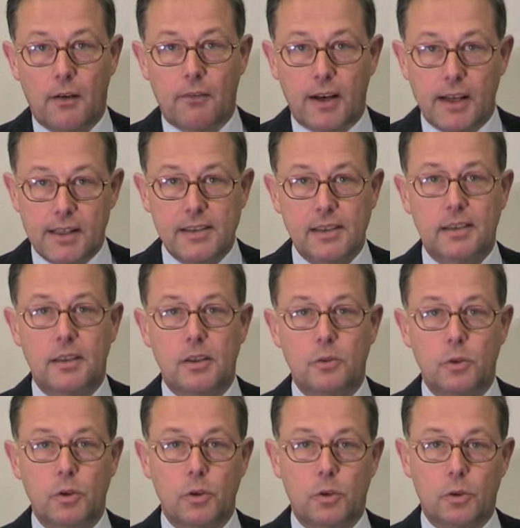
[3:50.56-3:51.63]
weil sich die
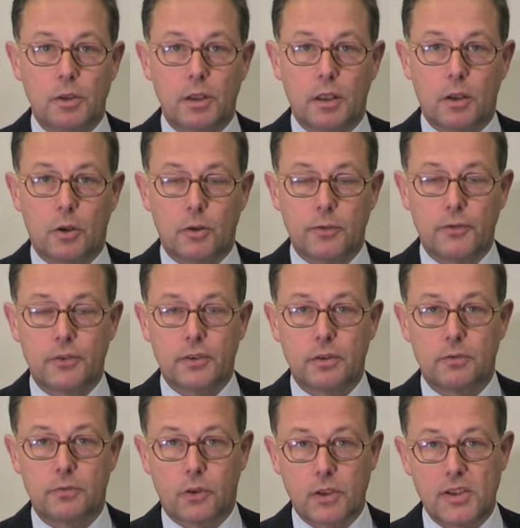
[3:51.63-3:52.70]
Union erhofft,
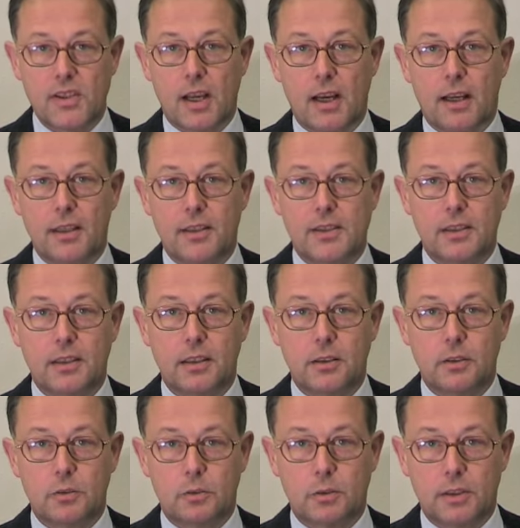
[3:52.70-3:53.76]
von
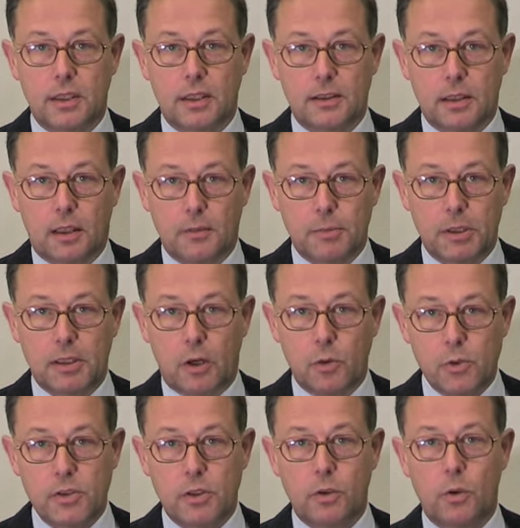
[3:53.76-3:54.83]
Sarrazin und der damit
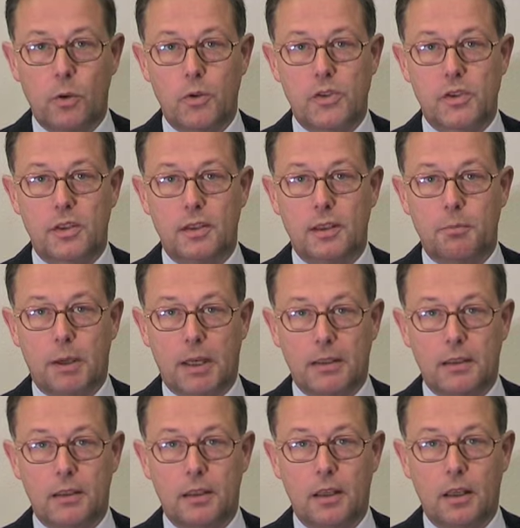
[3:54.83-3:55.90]
ausgelösten
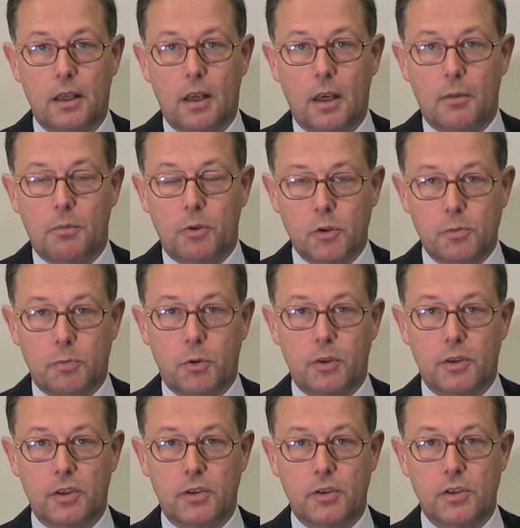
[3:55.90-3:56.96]
Debatte
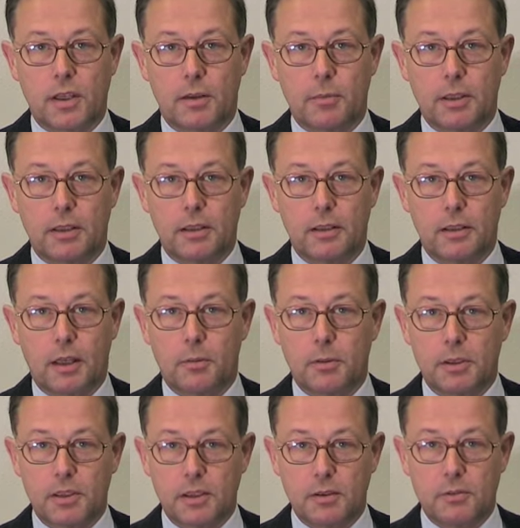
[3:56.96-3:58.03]
Pluspunkte zu sammeln. Aber
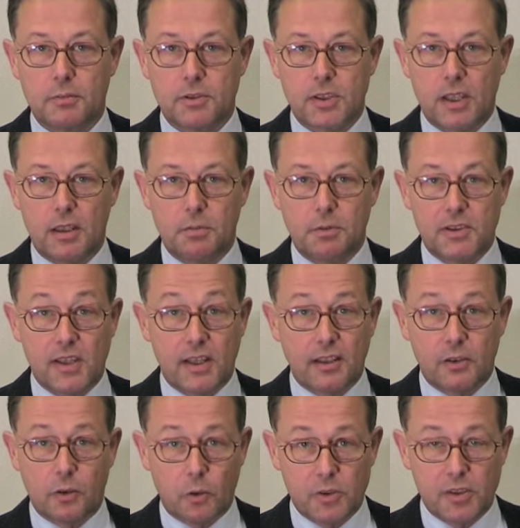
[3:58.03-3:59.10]
hier sehe ich mit sehr
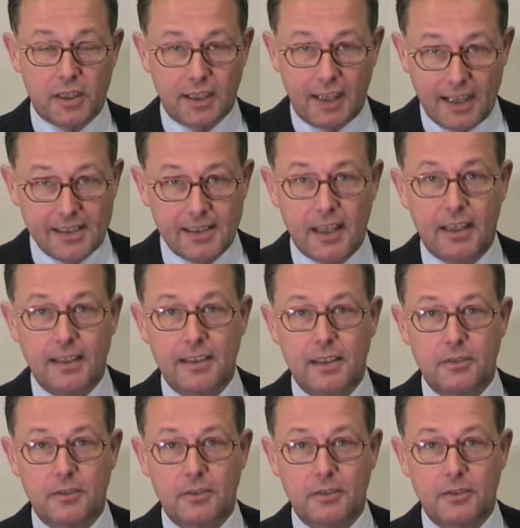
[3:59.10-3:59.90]
großer Gelassenheit der